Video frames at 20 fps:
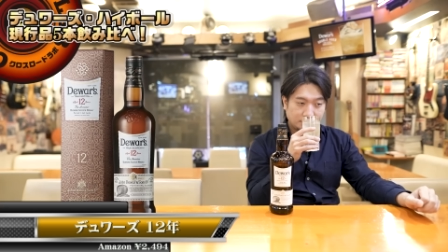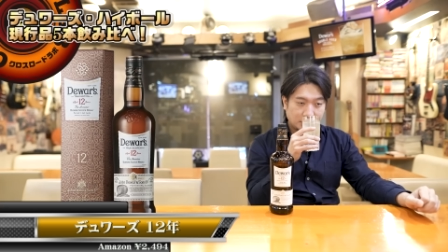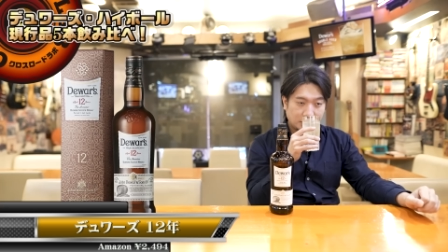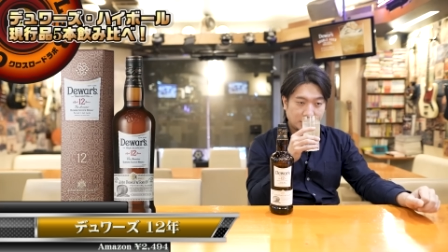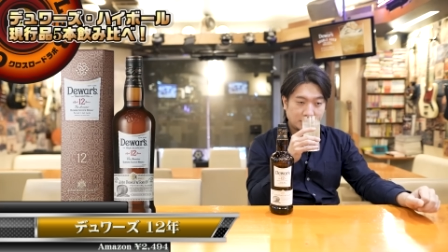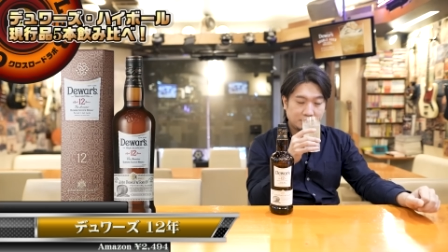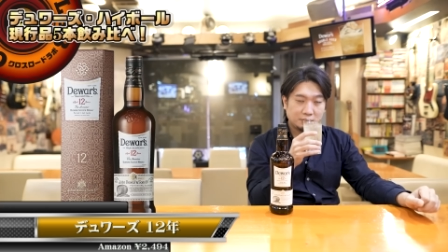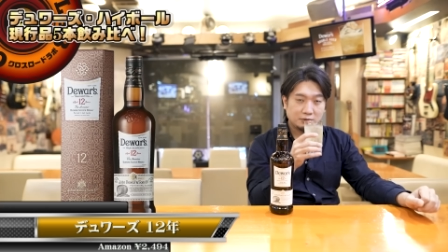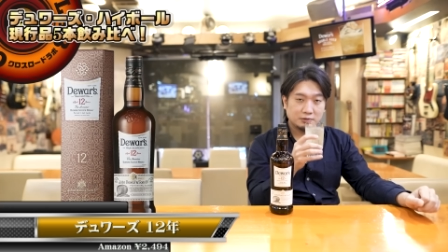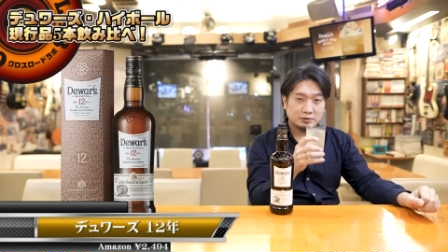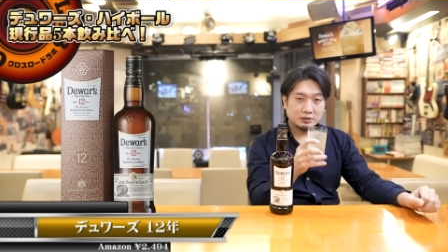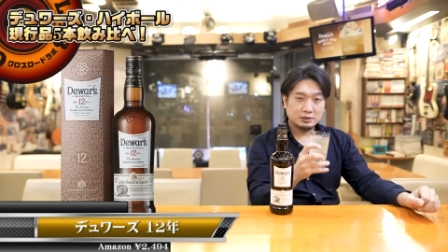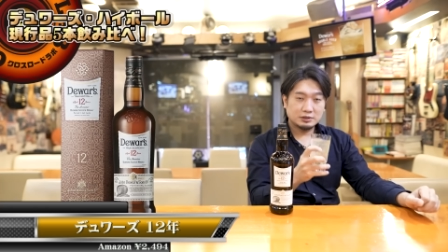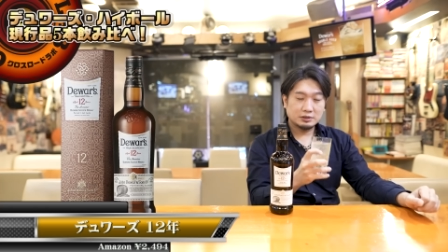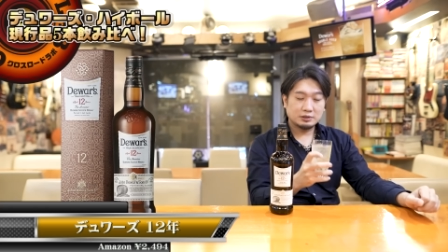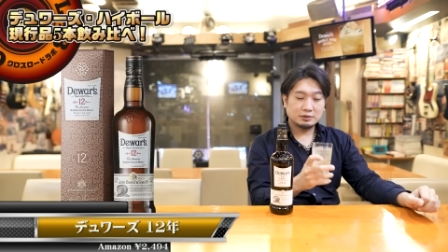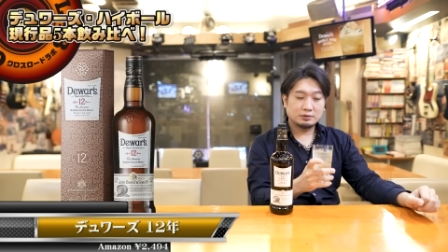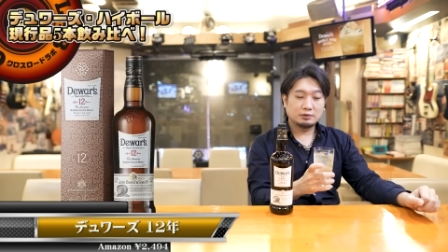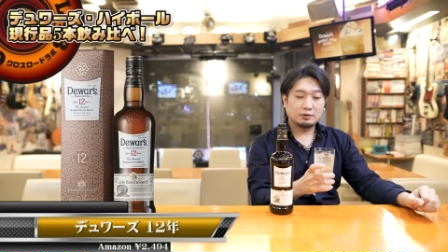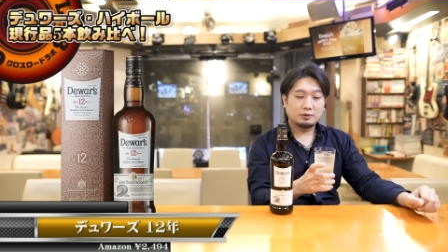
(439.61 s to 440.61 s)
ハイボールに
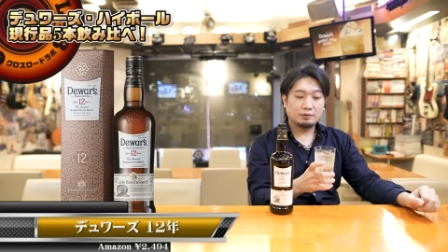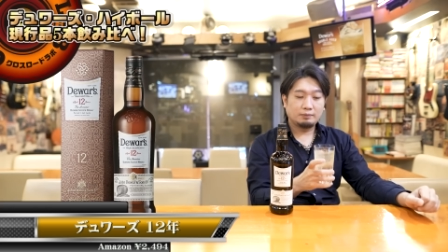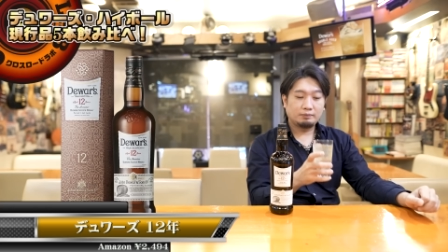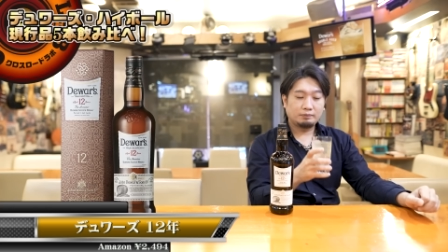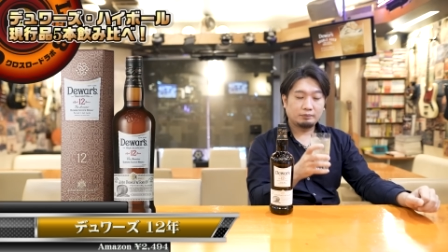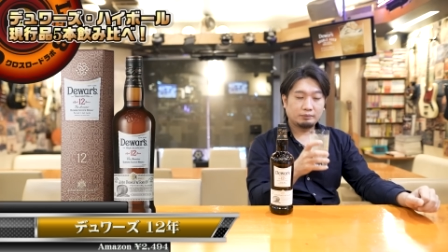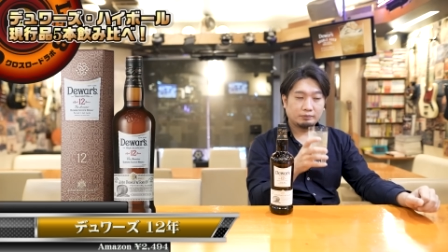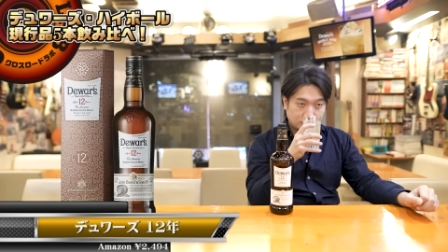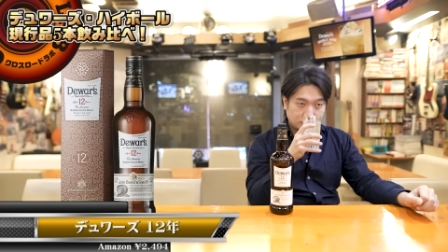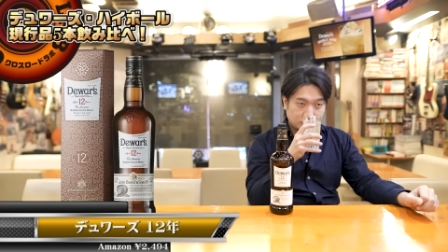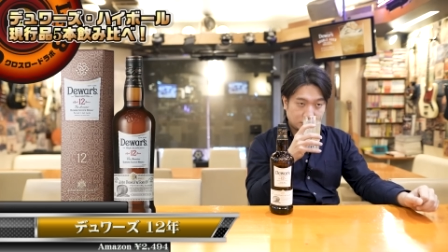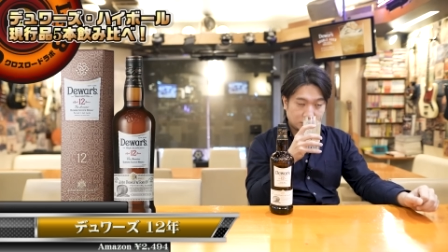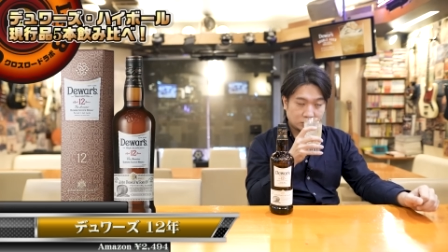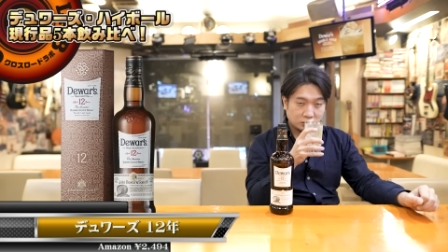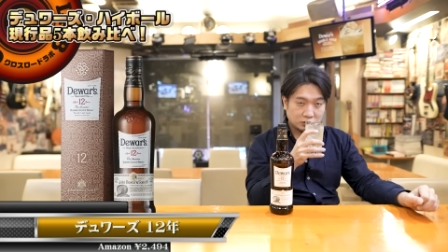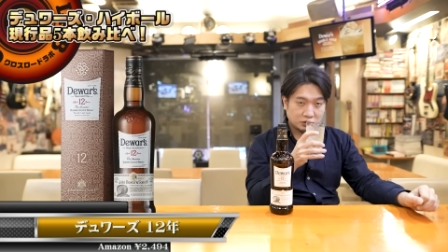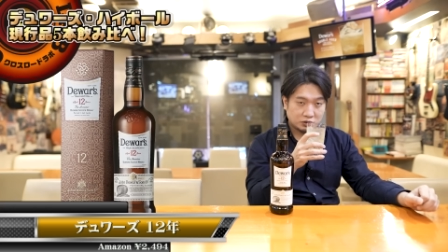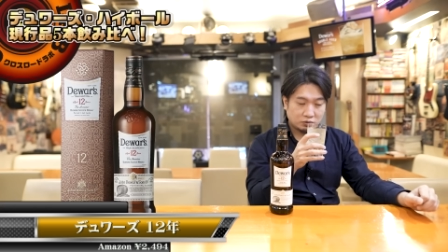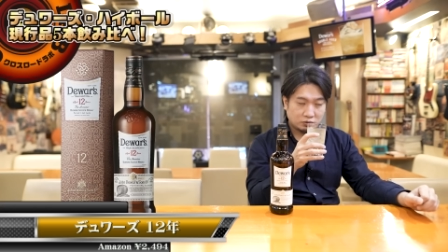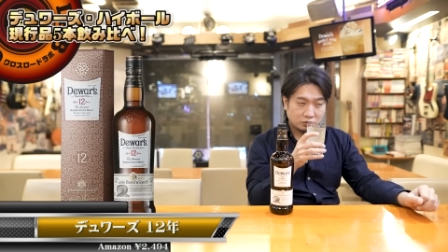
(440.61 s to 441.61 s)
すると
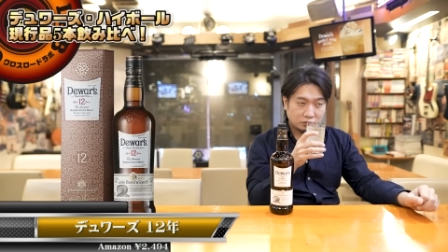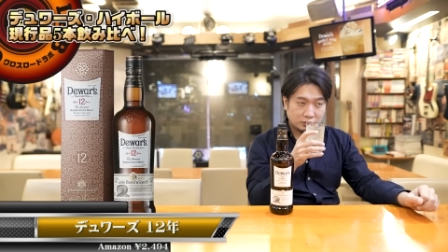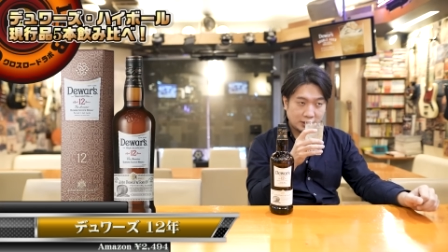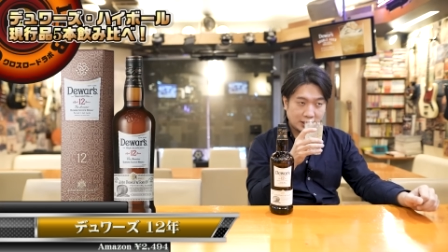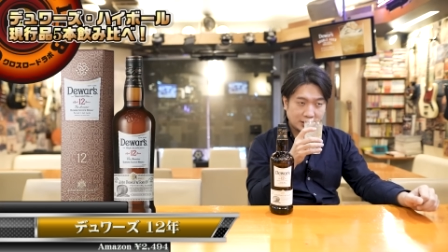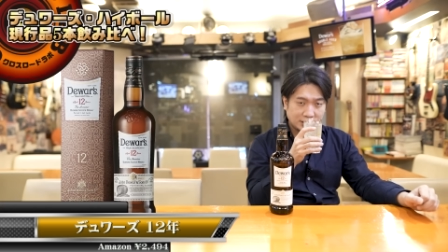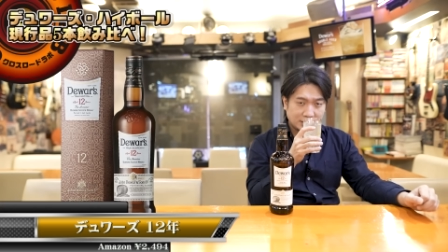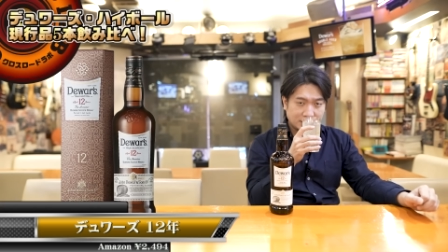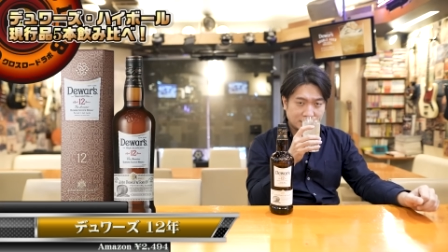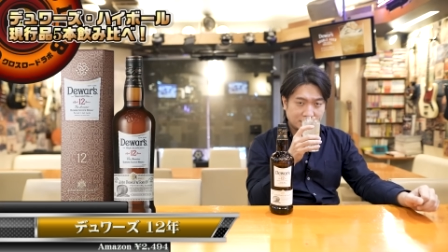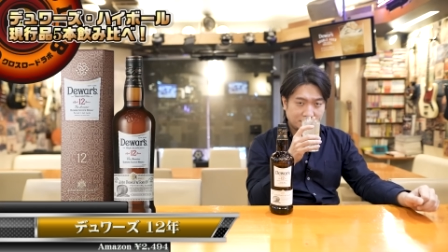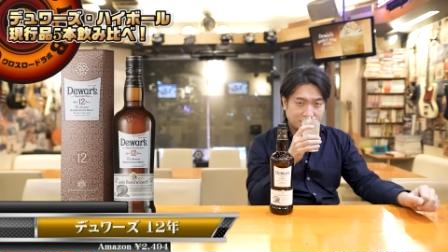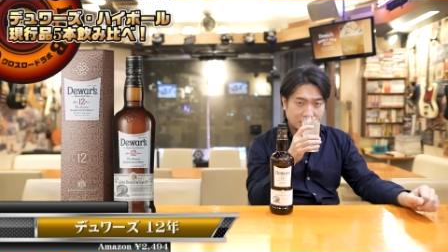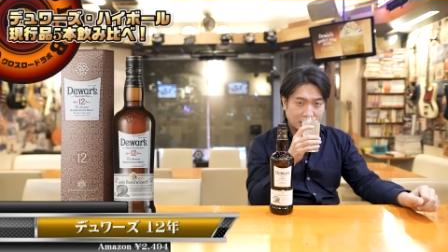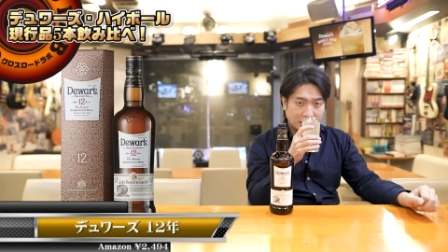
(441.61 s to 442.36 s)
少しこうナッツみ